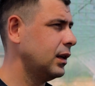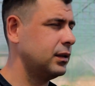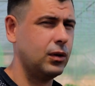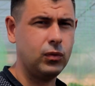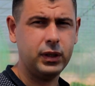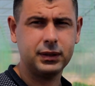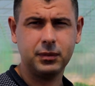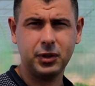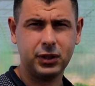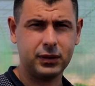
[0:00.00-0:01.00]
на
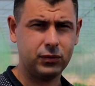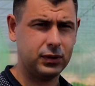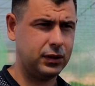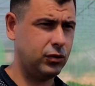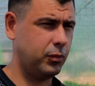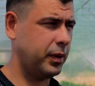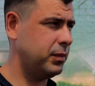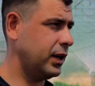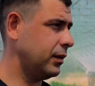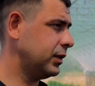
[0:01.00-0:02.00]
улице мы сейчас вот зайдем,
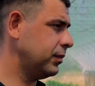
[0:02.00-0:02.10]
померяем